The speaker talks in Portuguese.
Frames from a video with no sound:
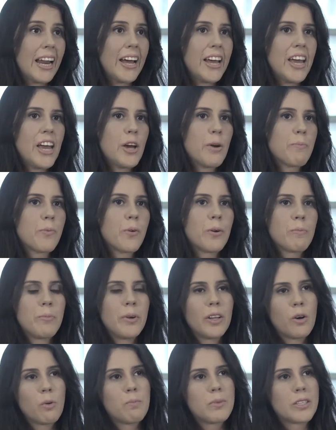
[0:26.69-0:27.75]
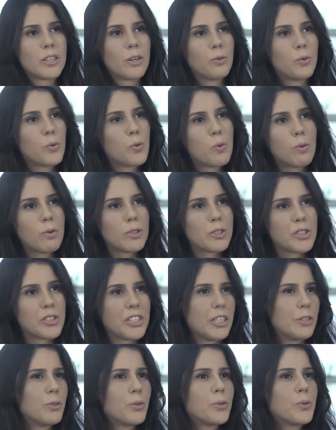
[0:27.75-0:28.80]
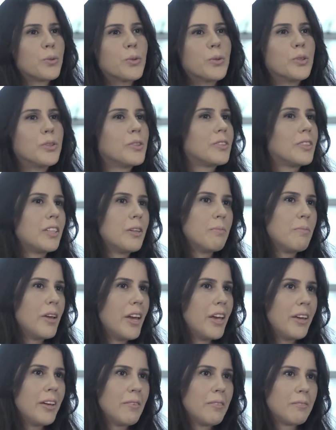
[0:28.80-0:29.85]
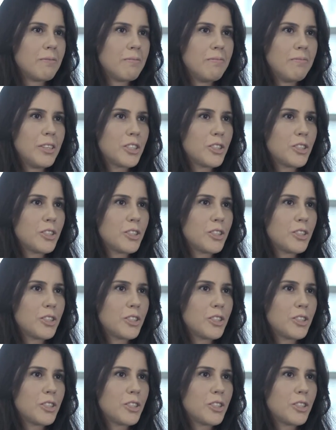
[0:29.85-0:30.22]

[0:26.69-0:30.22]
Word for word: Na época, pela opção do curso ser noturno também, me